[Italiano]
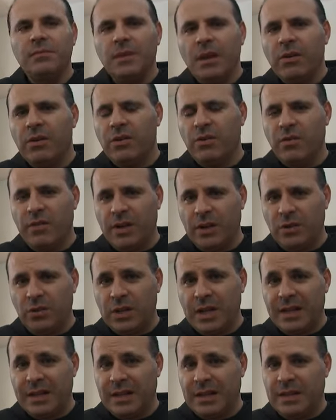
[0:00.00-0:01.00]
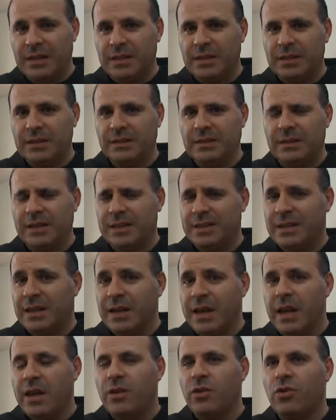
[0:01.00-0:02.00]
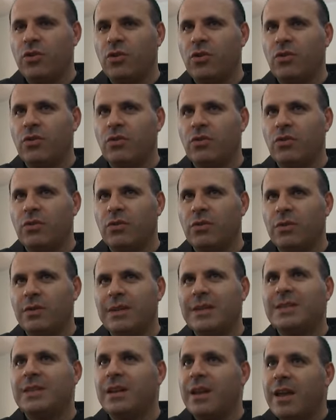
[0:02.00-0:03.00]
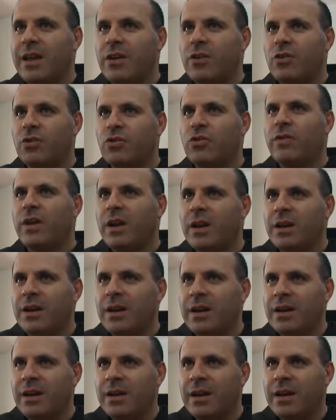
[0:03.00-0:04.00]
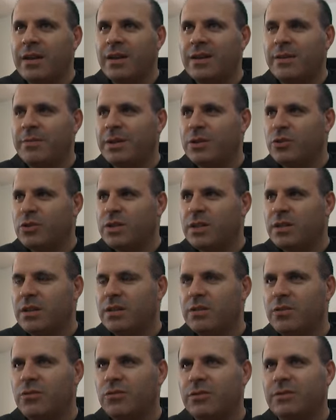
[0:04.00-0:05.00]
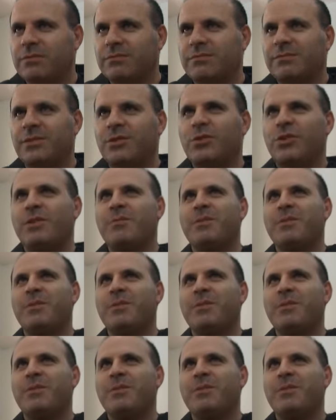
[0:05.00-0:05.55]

Vengo, vengo da, da Salerno da Salerno, dove ha reclamato Sant'Antonio. Mi sono